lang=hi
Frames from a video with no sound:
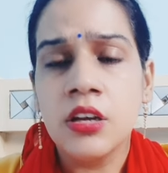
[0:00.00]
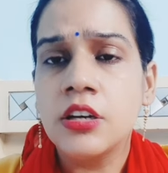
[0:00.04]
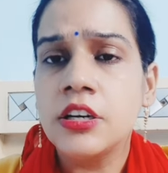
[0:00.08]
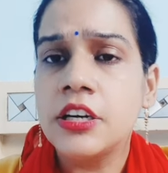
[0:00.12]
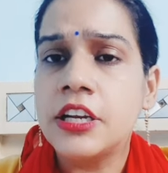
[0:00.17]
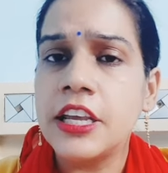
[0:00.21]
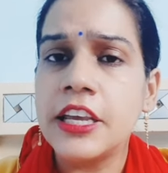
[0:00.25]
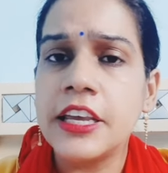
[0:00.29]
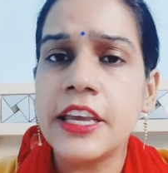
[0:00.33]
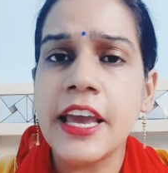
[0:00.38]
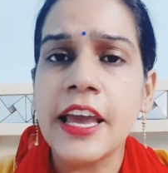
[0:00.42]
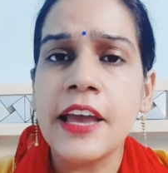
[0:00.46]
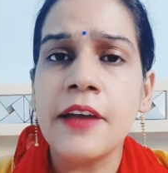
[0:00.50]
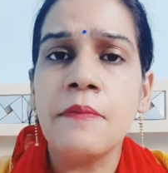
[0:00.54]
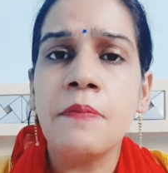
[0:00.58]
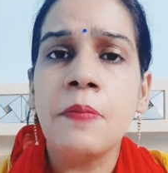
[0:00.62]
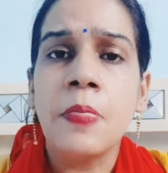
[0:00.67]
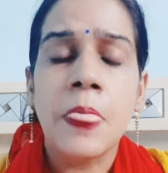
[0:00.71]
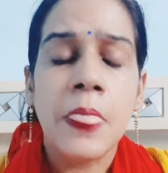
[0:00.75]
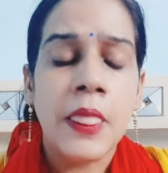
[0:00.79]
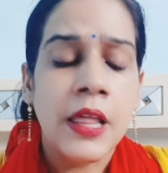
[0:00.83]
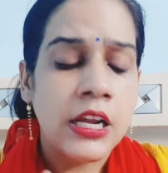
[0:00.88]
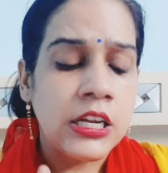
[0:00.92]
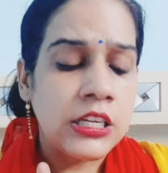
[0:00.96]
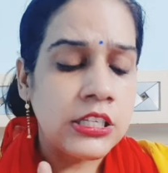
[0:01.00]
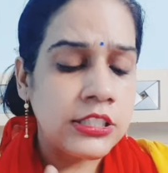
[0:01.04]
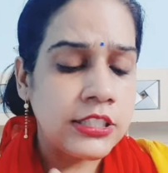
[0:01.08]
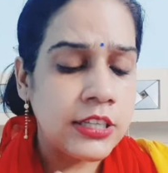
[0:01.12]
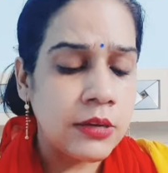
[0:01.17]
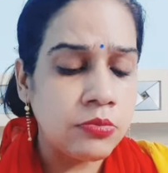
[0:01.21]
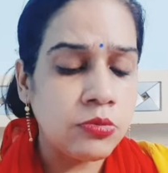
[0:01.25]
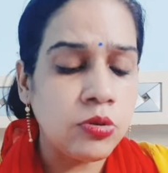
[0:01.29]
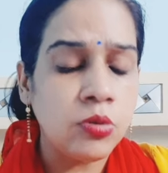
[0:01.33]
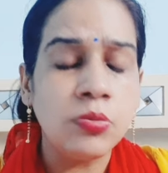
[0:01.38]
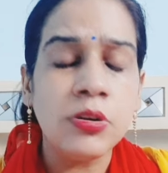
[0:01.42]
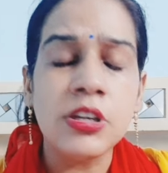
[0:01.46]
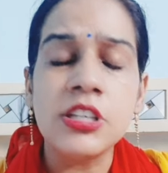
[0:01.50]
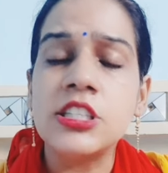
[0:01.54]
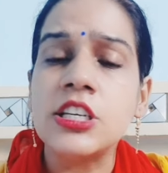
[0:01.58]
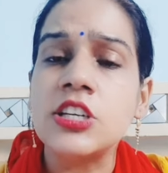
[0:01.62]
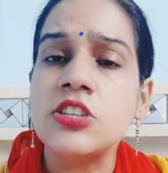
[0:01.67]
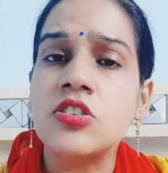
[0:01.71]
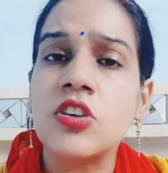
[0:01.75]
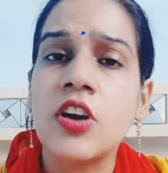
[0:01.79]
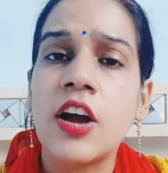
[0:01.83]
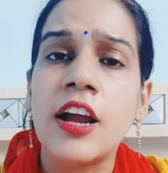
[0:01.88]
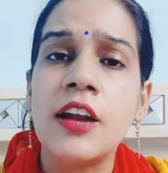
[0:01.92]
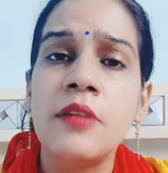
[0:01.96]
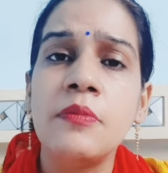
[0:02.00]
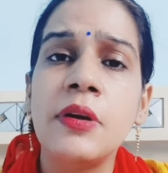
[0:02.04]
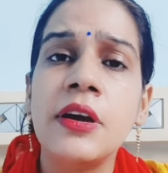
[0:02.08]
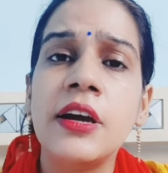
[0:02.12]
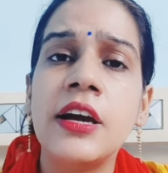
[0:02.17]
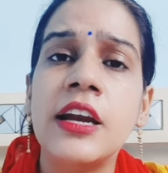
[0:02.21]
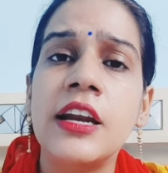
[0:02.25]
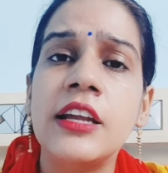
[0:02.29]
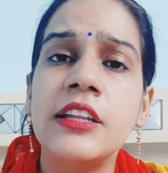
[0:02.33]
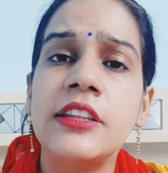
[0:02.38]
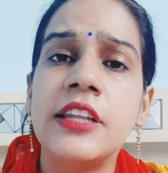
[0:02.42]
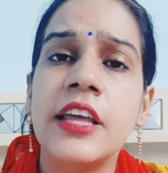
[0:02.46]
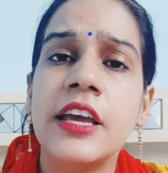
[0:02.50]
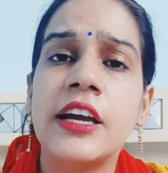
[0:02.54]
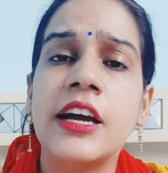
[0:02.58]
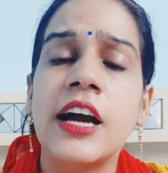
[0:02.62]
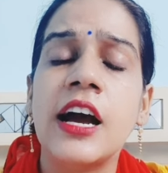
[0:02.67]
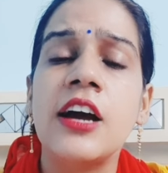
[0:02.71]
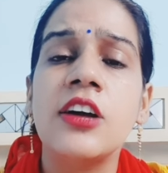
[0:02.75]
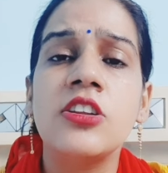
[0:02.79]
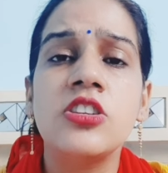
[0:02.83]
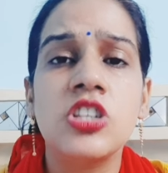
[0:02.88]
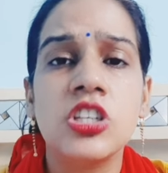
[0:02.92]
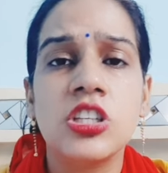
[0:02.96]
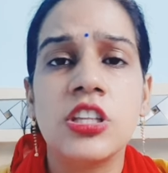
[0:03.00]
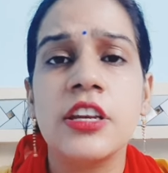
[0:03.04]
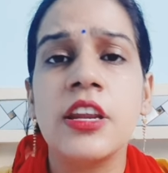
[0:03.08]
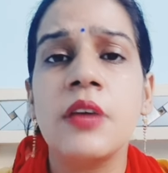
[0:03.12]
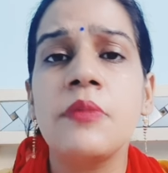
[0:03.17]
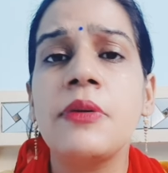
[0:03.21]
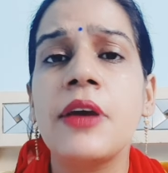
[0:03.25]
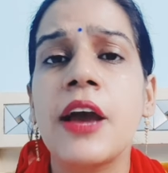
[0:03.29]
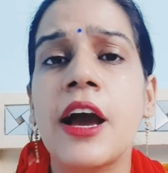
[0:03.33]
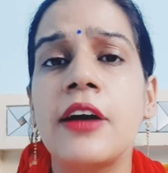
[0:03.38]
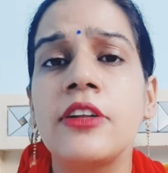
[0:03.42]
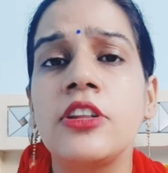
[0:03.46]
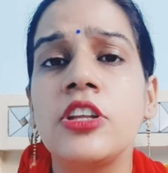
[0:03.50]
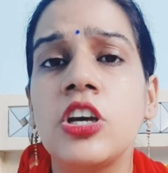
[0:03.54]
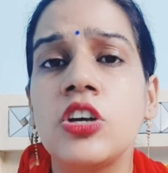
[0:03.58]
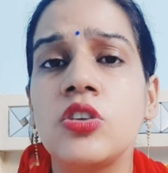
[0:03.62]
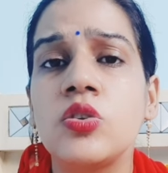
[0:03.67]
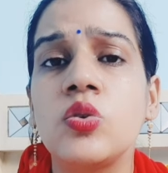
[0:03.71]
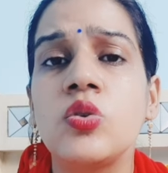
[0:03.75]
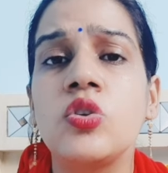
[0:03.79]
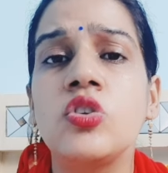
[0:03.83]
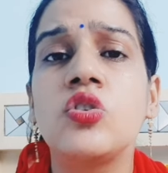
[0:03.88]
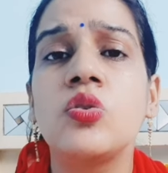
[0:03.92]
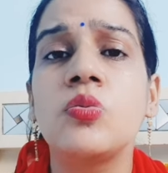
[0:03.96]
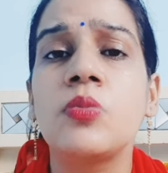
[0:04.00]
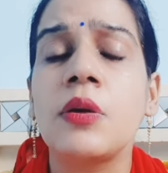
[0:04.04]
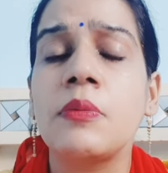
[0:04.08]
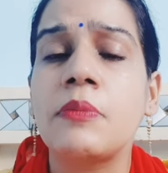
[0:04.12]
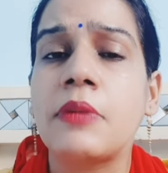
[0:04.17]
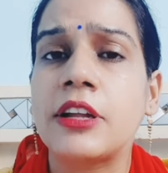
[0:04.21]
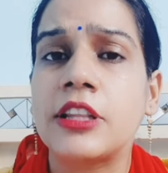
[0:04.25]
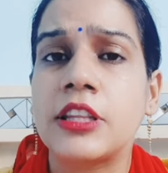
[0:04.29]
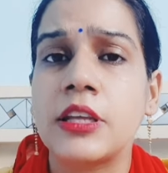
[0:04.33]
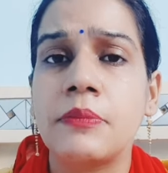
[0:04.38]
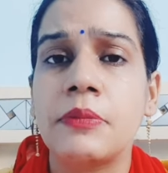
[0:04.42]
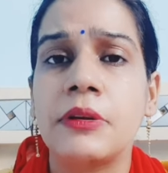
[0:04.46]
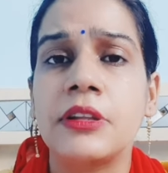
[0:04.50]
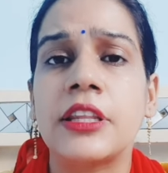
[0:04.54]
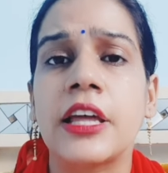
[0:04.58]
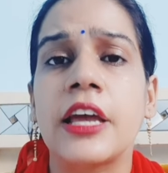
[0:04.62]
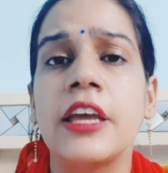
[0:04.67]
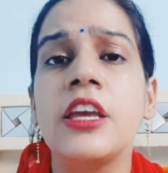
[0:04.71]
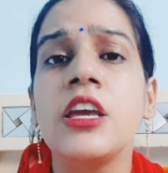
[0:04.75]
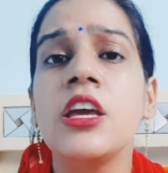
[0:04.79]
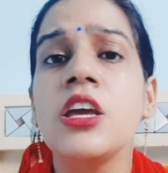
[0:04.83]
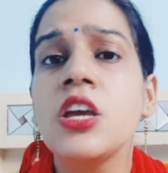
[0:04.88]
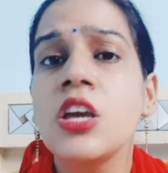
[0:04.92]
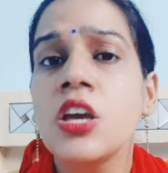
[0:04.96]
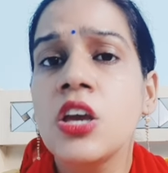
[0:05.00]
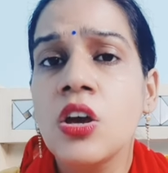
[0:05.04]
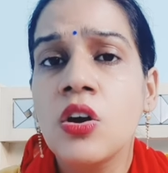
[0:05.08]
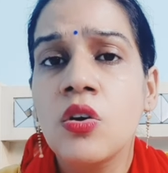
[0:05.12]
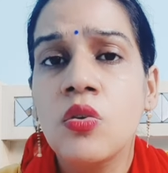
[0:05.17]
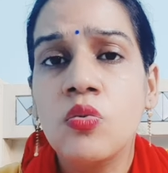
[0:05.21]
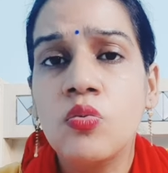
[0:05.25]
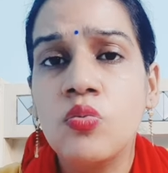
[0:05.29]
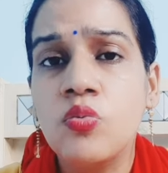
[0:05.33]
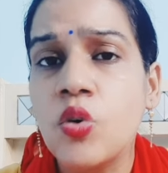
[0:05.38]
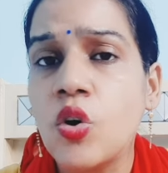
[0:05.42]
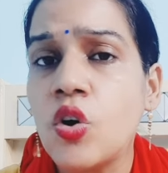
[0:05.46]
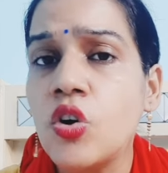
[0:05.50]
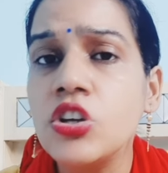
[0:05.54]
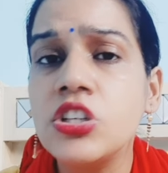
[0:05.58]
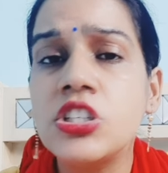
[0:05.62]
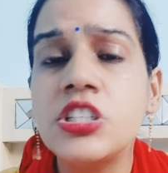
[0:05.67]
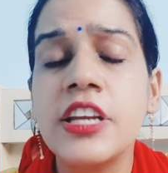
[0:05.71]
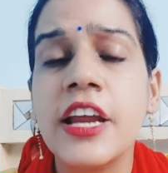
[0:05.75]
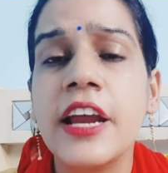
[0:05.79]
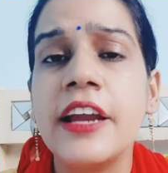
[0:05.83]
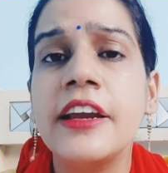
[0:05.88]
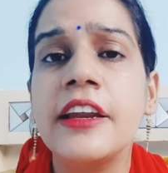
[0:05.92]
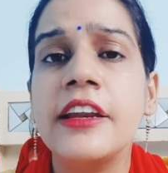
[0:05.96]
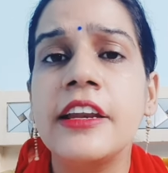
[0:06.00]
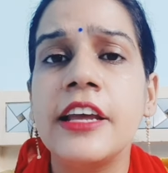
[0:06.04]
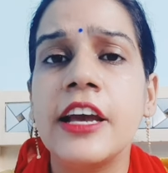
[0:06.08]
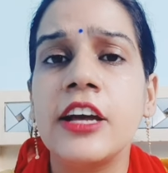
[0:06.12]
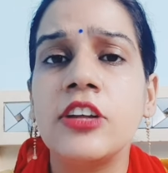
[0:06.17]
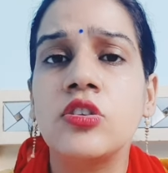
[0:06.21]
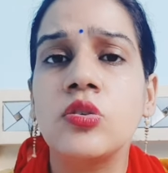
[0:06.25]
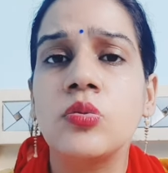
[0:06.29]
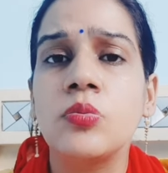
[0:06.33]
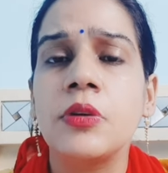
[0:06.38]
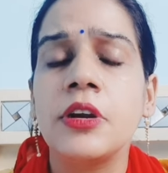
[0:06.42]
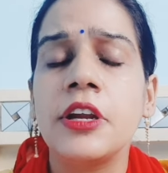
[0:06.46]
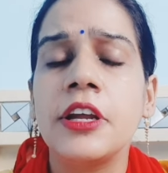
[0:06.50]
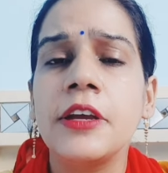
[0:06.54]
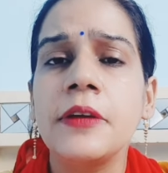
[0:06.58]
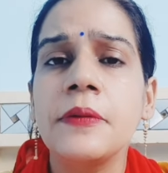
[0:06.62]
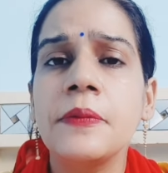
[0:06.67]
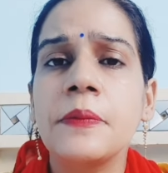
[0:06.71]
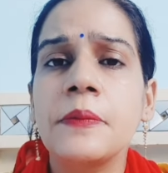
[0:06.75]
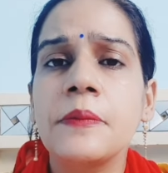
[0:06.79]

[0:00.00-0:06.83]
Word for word: ठीक है जब तुमने ससुराल में गलत देखा जितनी भी आधी अधूरी तुमने बातें बताई वो स्टैंड लिया तुमने